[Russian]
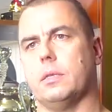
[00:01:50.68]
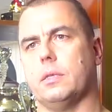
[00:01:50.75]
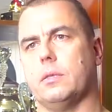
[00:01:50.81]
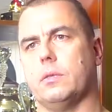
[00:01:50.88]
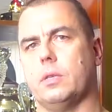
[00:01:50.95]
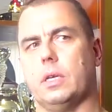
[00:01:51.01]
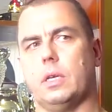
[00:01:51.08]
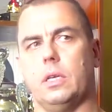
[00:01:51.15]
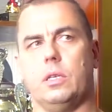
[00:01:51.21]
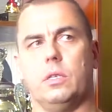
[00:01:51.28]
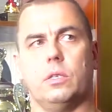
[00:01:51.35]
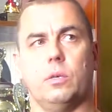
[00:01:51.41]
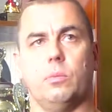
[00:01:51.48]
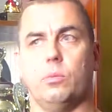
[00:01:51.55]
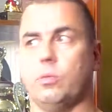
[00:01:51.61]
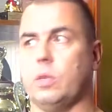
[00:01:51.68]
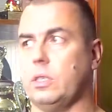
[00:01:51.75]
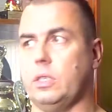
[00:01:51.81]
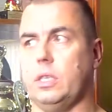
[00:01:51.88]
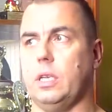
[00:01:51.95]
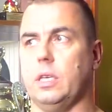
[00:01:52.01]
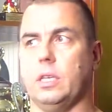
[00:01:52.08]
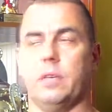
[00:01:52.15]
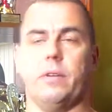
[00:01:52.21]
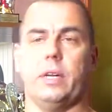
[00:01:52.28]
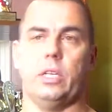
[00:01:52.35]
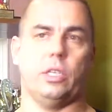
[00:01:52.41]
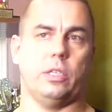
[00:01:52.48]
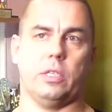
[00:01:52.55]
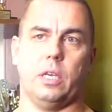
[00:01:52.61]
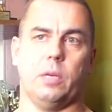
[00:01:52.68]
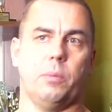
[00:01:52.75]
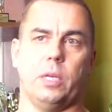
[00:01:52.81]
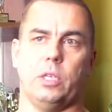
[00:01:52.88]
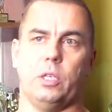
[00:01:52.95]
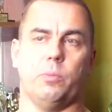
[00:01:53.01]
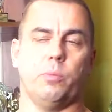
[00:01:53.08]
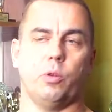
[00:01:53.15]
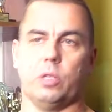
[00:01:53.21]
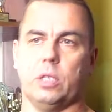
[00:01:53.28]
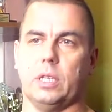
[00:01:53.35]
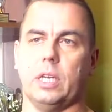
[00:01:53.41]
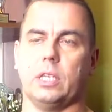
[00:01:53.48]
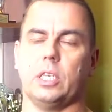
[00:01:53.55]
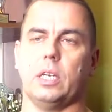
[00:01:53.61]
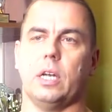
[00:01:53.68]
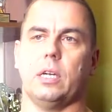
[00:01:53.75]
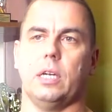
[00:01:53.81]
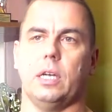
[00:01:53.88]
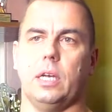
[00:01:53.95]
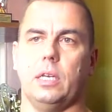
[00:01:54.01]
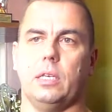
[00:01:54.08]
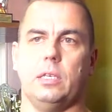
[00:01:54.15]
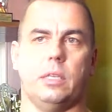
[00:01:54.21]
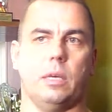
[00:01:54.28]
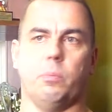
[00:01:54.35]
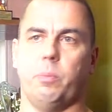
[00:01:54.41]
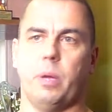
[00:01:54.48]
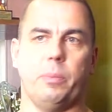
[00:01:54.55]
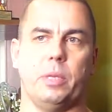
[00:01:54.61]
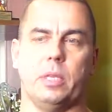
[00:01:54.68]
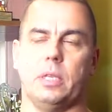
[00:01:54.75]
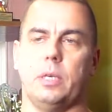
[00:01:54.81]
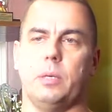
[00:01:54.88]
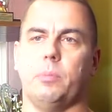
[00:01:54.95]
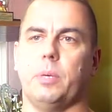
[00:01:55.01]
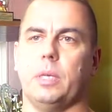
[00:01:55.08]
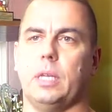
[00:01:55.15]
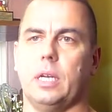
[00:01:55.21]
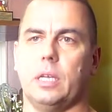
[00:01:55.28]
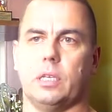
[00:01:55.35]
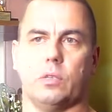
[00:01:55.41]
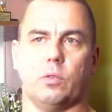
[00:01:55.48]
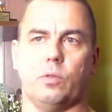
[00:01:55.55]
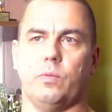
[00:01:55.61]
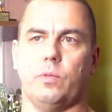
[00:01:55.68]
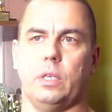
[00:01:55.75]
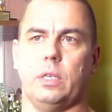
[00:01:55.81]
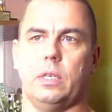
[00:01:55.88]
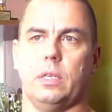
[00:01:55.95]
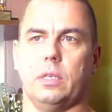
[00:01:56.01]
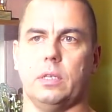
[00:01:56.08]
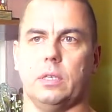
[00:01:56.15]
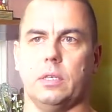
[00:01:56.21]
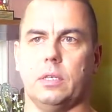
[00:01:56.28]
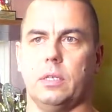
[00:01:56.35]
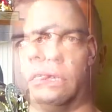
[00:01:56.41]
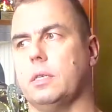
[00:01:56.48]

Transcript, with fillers: За границей у нас серия товарищеских матчей просто, так же, как и они, там памятные подарки, сувениры.